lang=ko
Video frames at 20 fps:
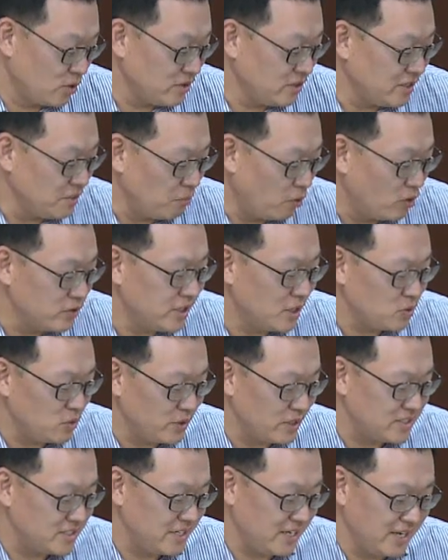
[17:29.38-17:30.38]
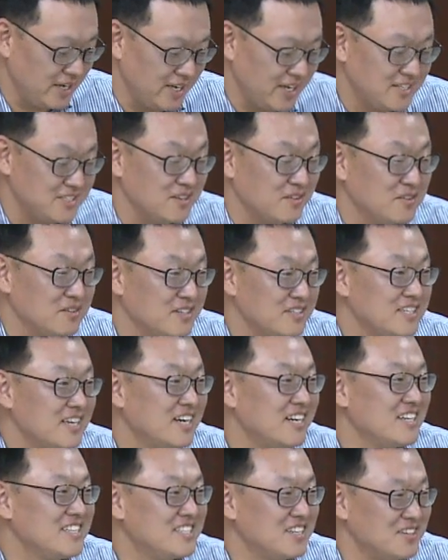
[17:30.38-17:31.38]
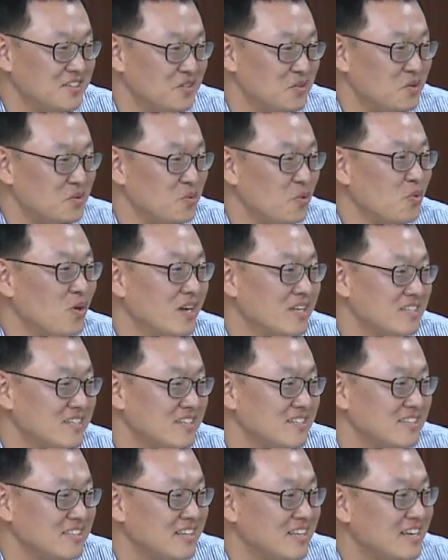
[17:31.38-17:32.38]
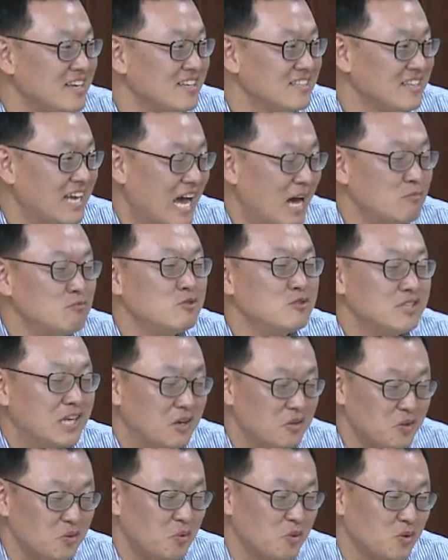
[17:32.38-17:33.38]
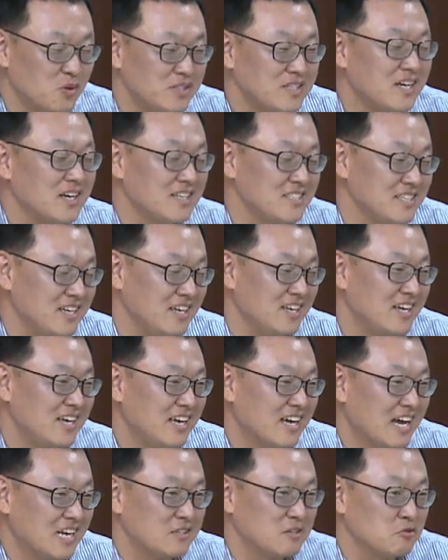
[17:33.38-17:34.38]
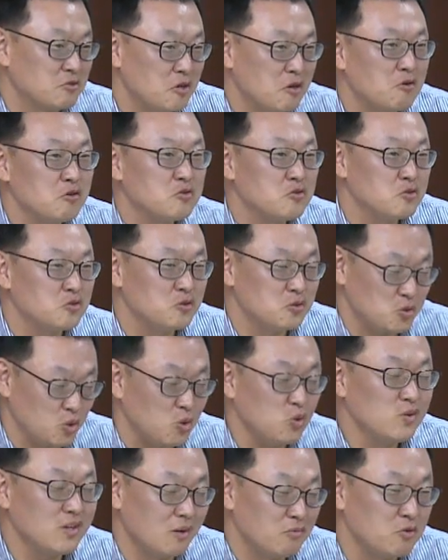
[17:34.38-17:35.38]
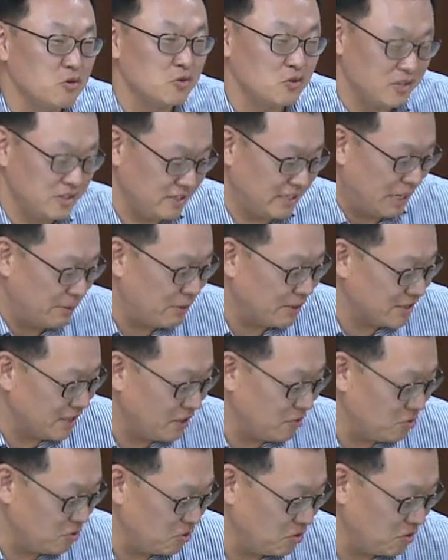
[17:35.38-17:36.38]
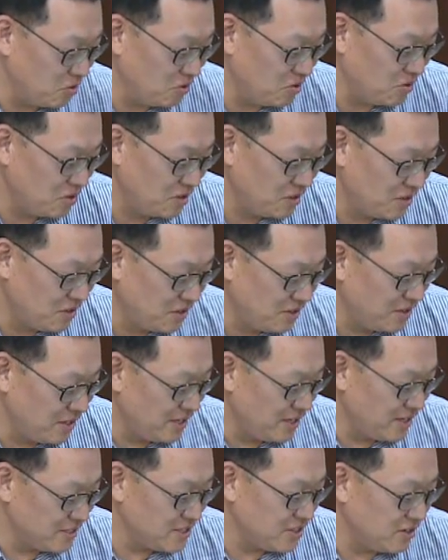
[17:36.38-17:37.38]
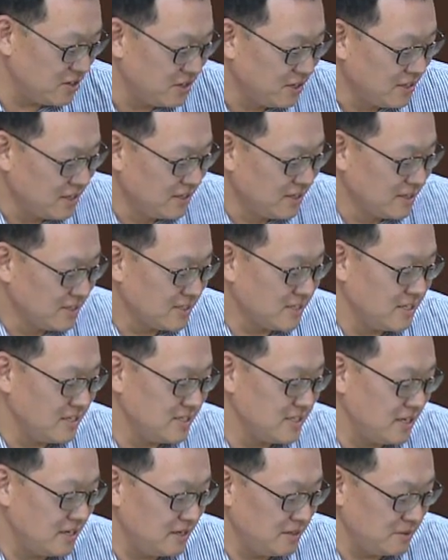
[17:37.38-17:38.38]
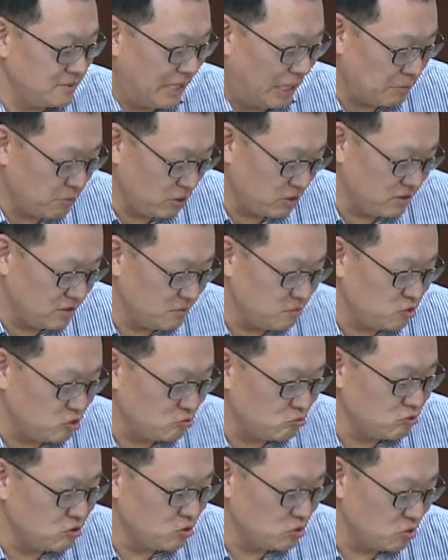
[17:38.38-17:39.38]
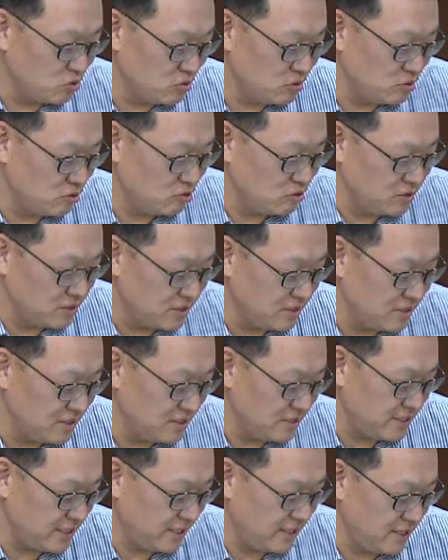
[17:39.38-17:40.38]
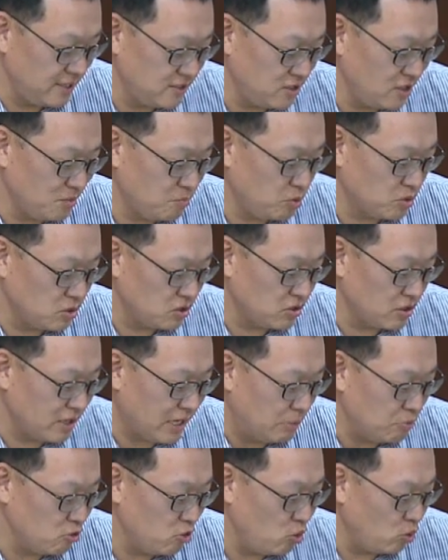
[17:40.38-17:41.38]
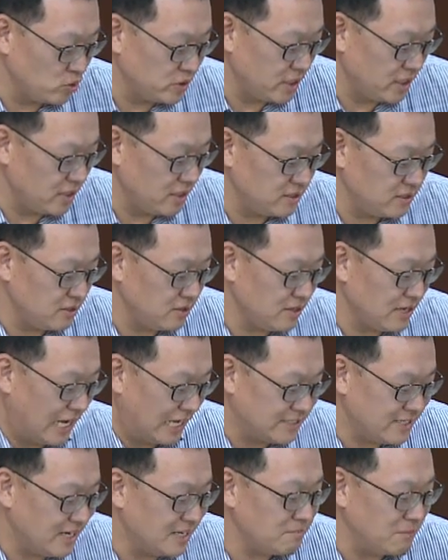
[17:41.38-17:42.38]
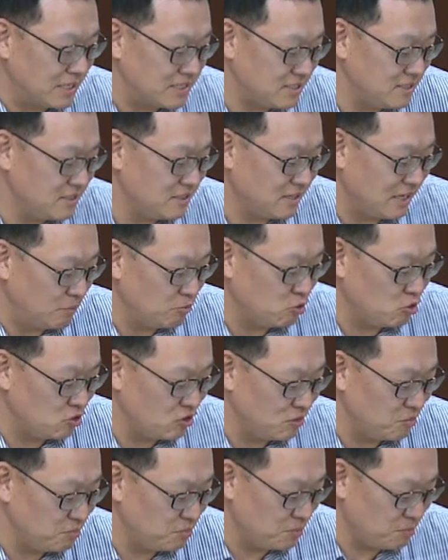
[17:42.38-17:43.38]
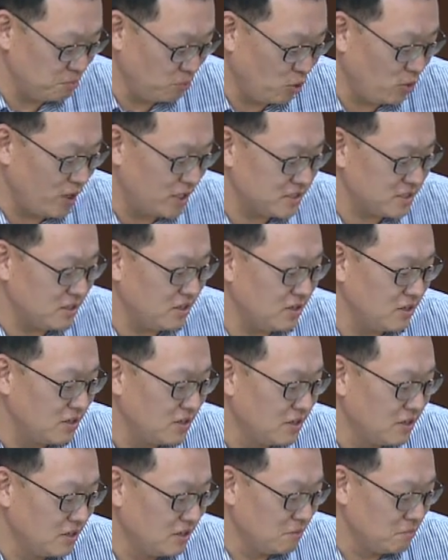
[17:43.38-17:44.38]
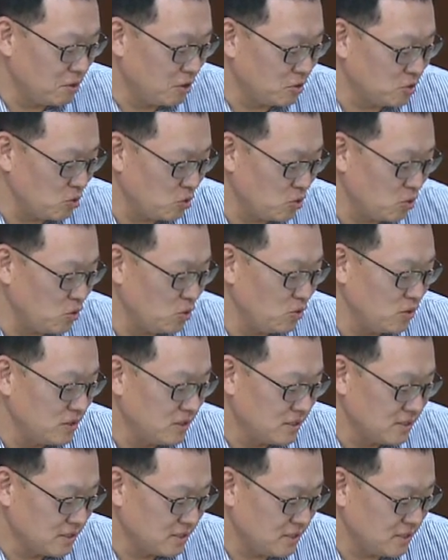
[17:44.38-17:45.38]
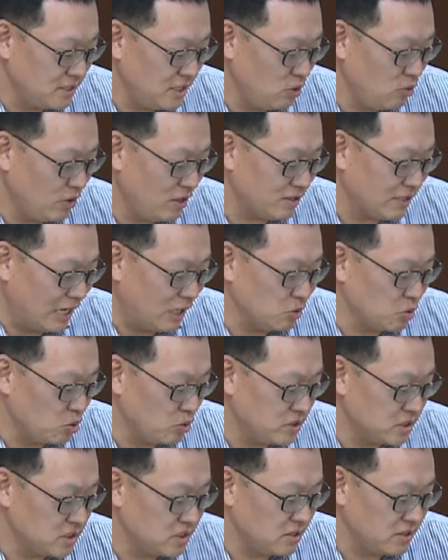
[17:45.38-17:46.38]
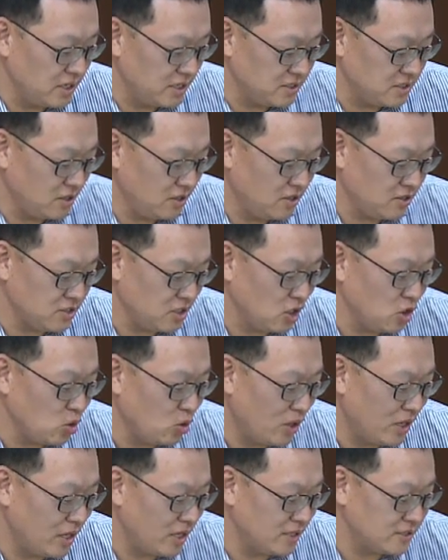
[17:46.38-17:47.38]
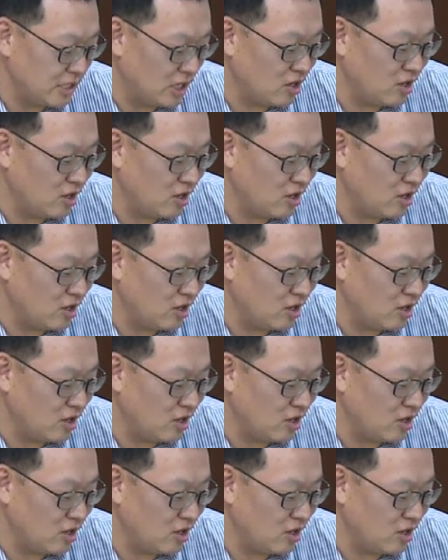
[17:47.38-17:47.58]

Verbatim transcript: 그건 이게 뭐냐 도대체. 그래서 어. 그냥 해서 농가들은 아무 사연도 모르고 그냥 이제 가장 최우수 좋은 감귤을 어, 담았다고. 담아요. 네, 예, 그래서 특히 이제 남원읍, 중문 등 이제 서해포 전역의 감귤 농장에서 가장 맛있는 감귤을 음. 모아서 별도로 크기와 당도를 측정해서 선과